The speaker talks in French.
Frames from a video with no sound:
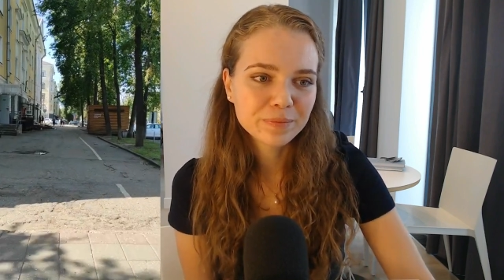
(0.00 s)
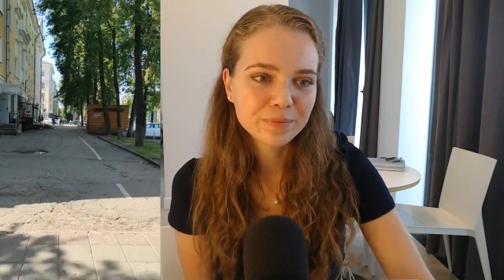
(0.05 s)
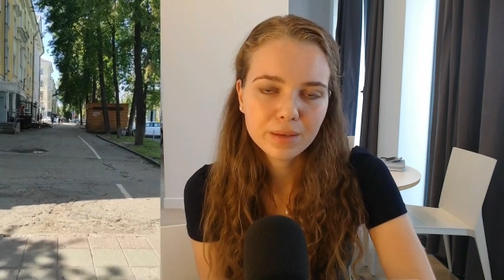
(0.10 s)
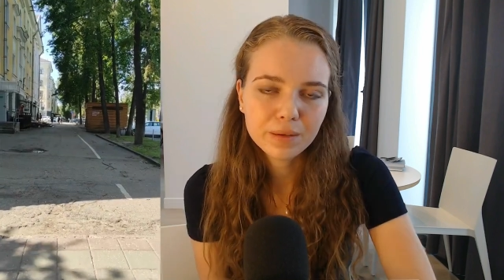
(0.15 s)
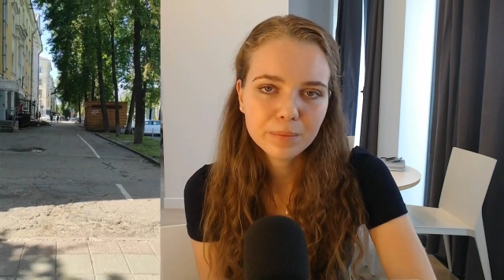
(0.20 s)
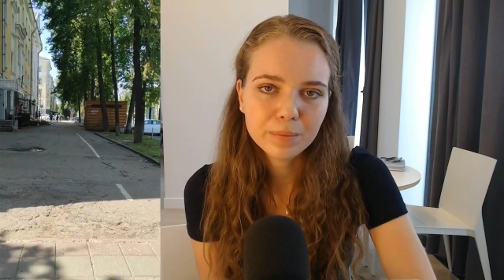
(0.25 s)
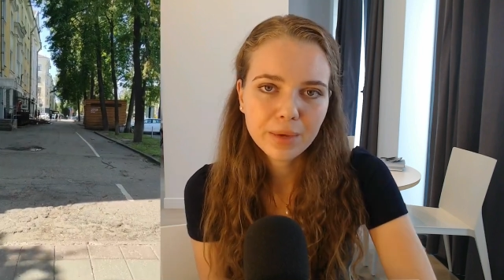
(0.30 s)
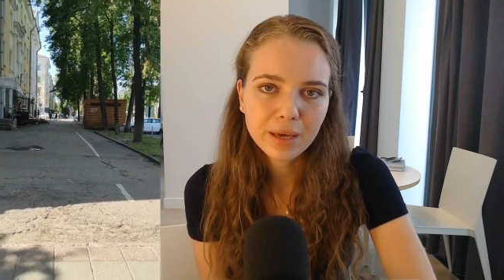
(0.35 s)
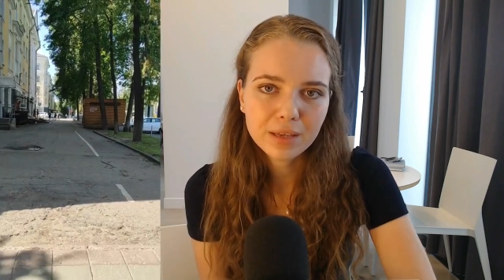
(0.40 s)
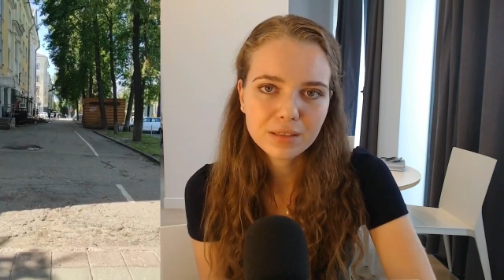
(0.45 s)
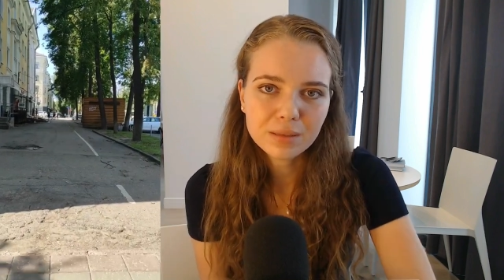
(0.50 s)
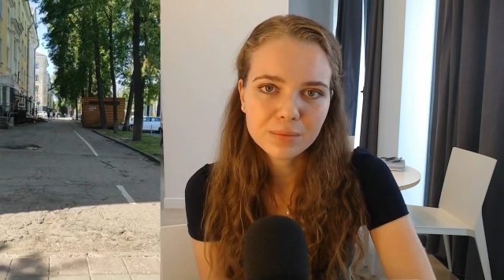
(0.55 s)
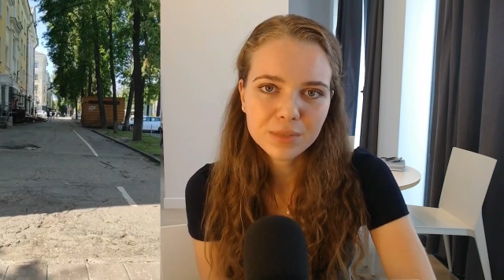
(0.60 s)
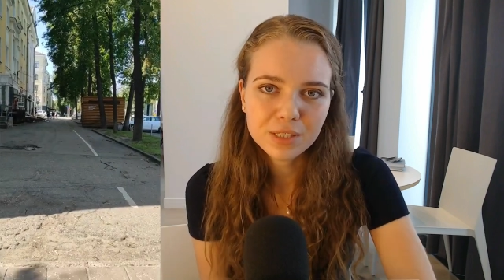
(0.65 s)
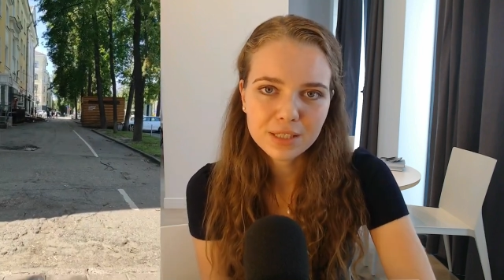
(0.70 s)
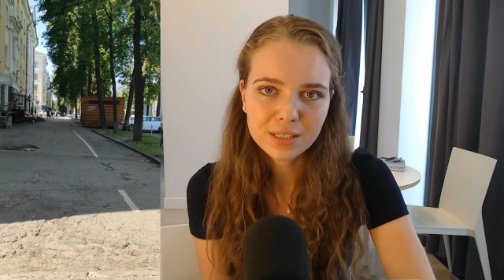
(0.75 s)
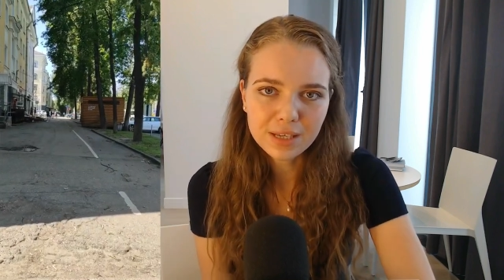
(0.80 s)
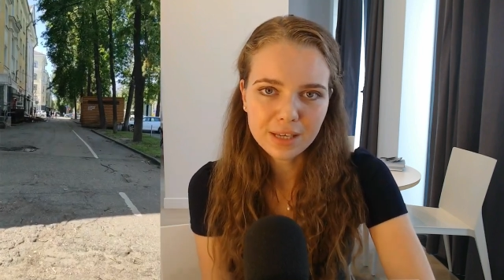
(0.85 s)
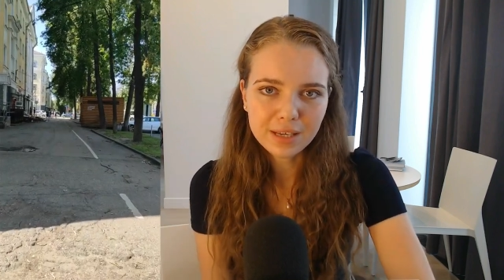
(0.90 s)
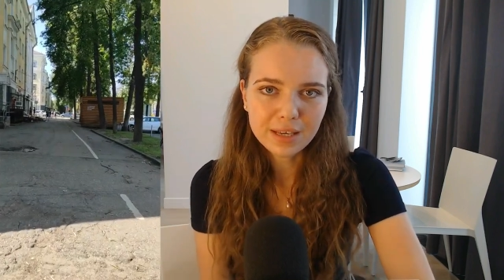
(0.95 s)
Par exemple,
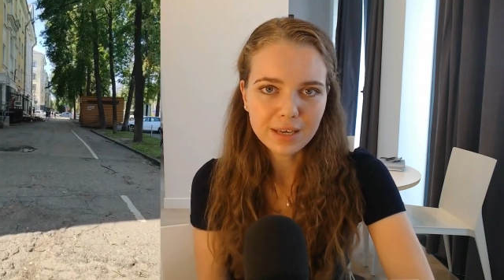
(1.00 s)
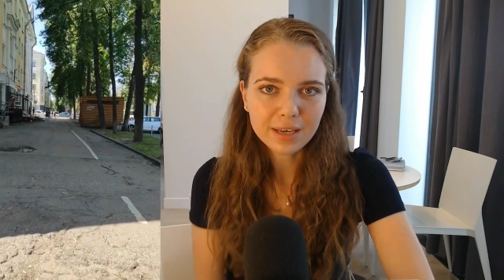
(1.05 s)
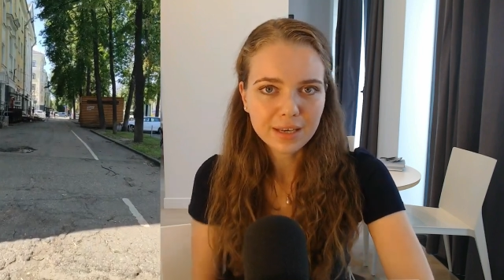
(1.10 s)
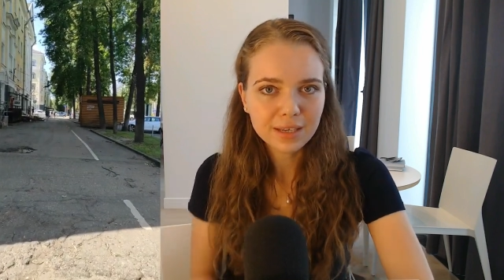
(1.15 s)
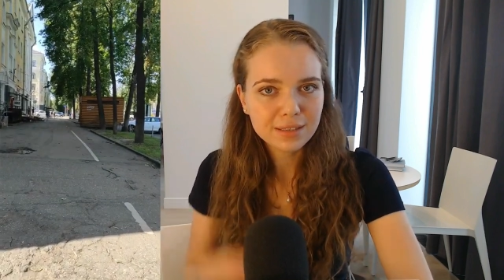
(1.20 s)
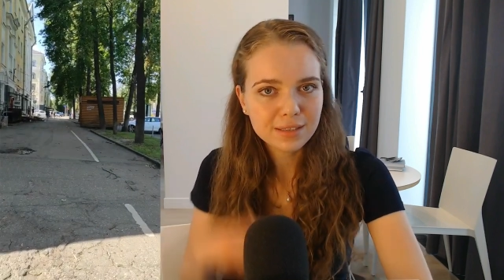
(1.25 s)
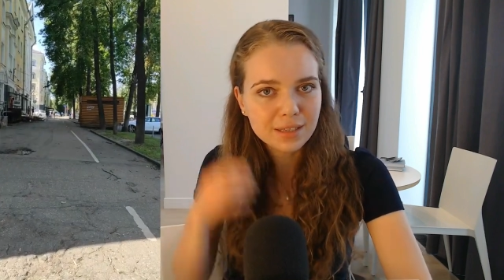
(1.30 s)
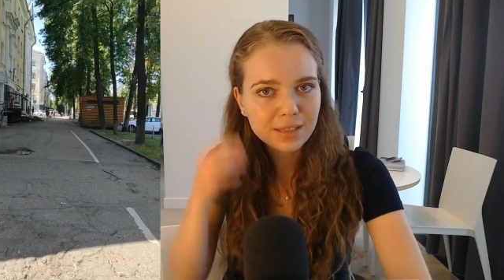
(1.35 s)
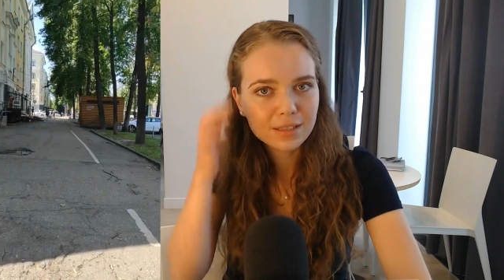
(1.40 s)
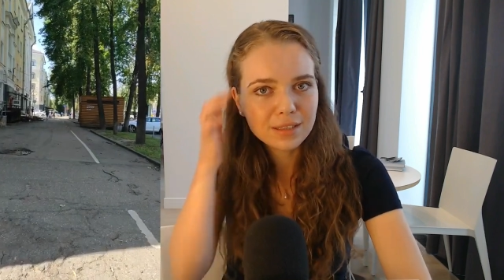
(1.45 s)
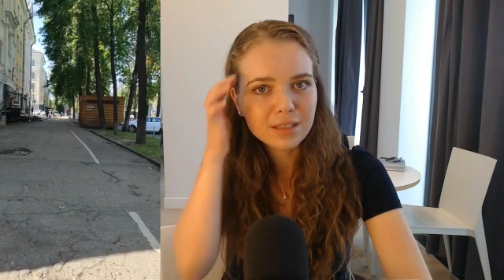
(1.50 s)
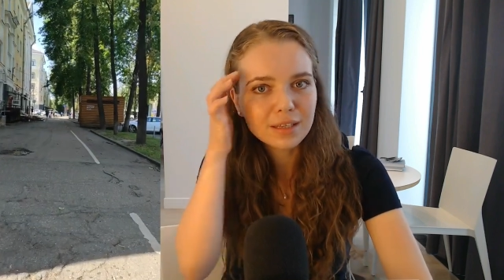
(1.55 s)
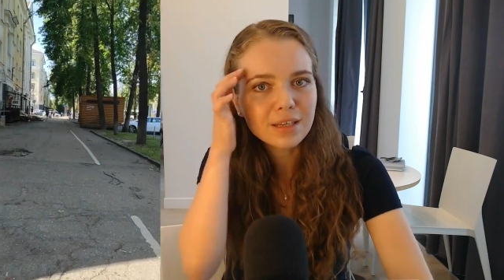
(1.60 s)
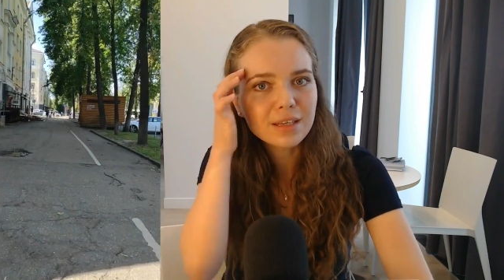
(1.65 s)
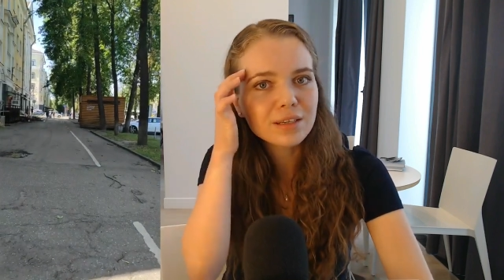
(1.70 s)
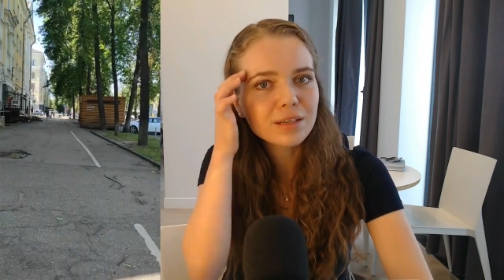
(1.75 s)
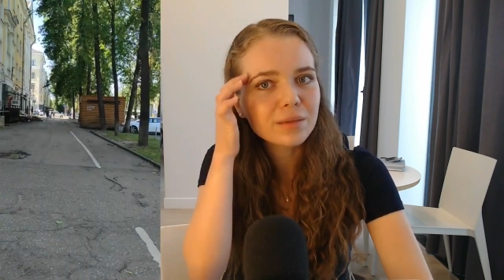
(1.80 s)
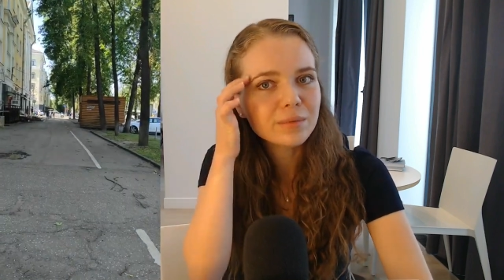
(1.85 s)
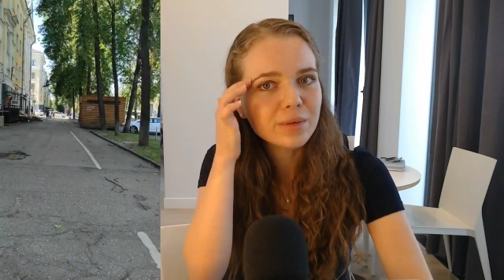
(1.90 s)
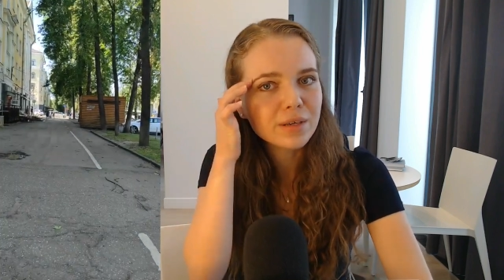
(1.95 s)
j'étais allée à Rizan il y a
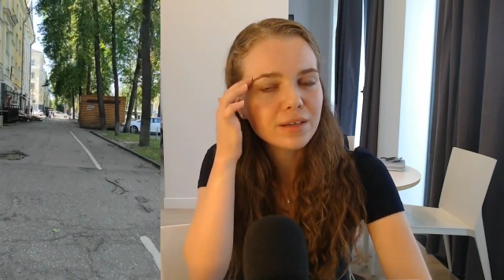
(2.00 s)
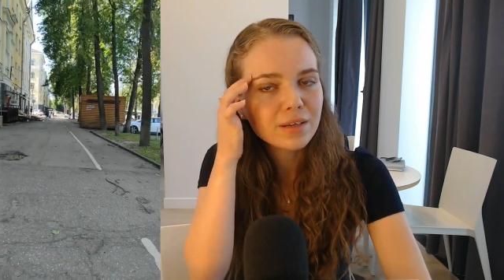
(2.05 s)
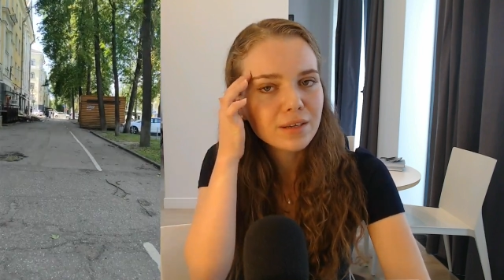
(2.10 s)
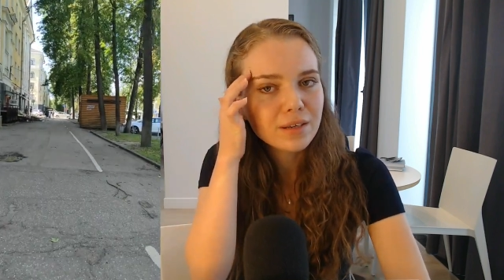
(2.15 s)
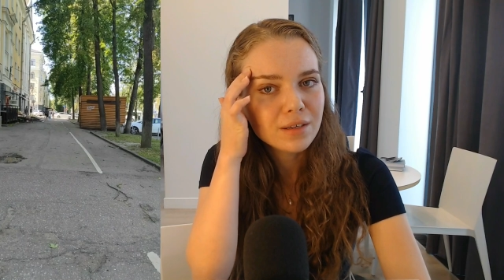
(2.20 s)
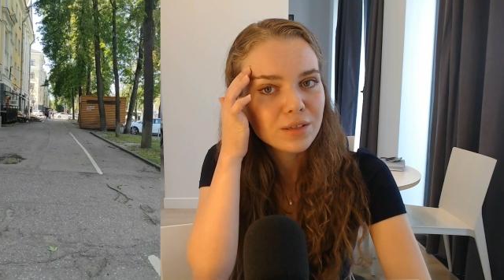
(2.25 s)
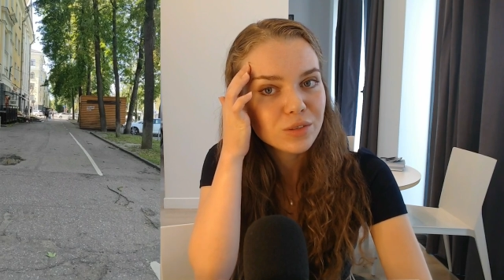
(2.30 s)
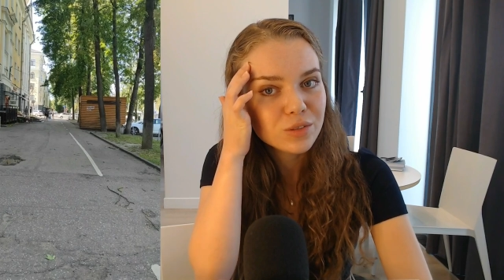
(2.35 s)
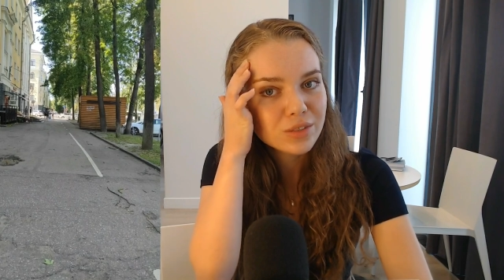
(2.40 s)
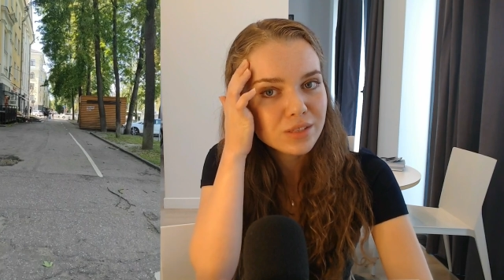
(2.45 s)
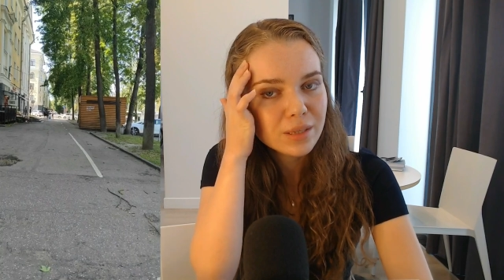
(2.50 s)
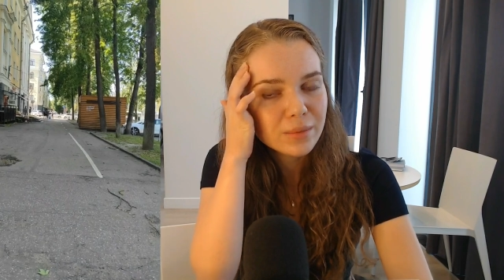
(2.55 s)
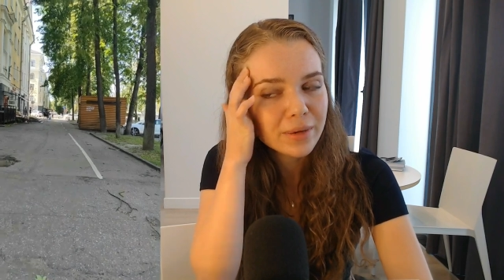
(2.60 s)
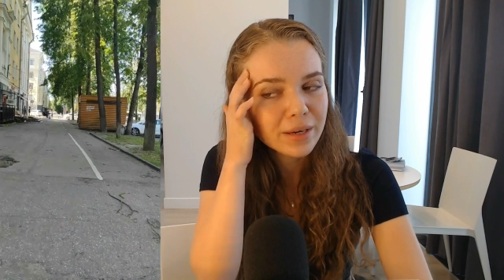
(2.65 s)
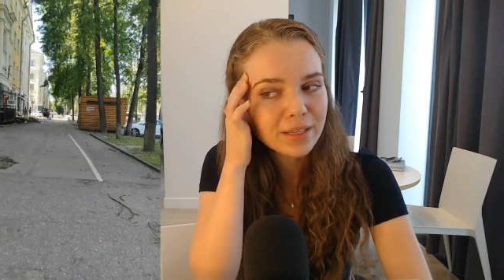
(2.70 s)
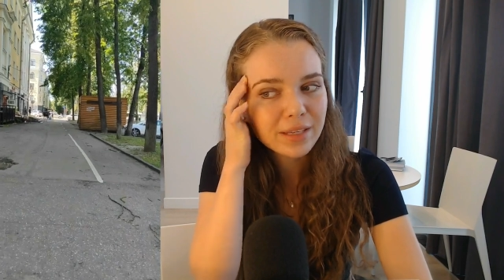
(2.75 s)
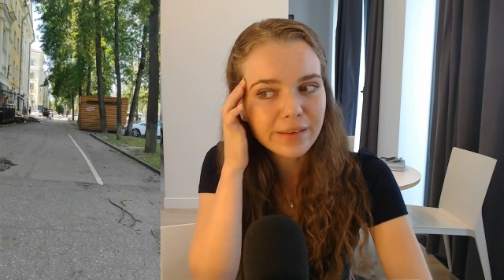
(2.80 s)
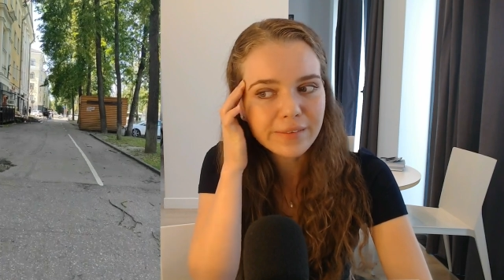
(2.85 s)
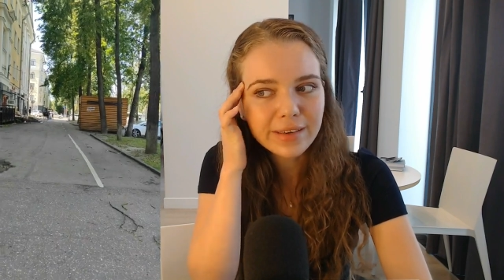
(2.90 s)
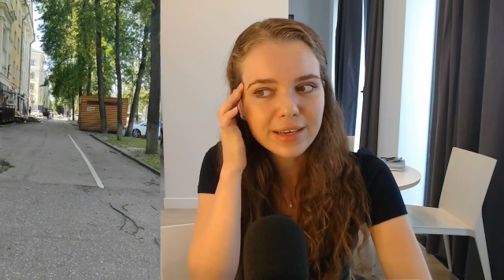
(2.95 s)
quelques mois, juste
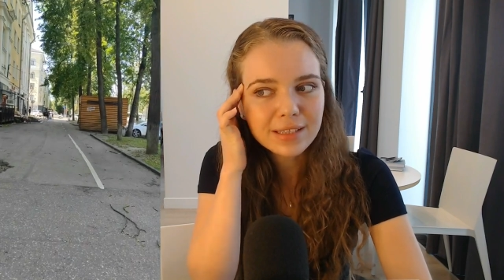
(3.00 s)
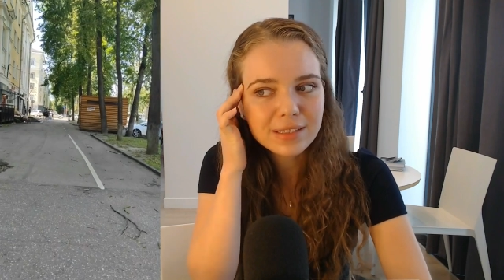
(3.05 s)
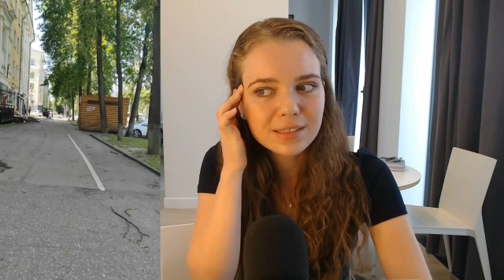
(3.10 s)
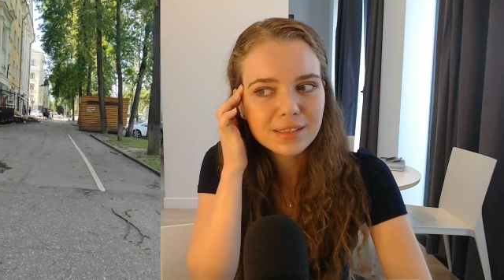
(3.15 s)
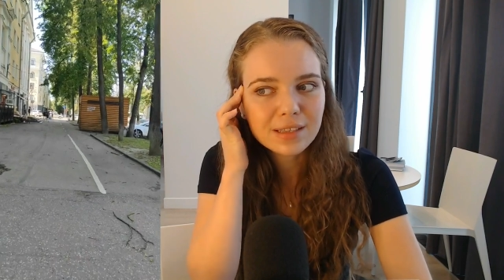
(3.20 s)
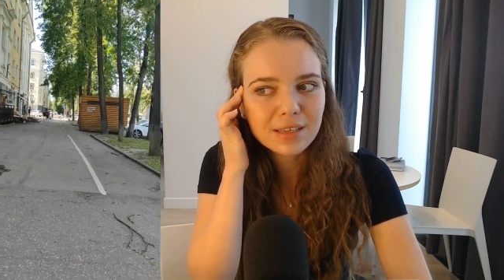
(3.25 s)
après une averse.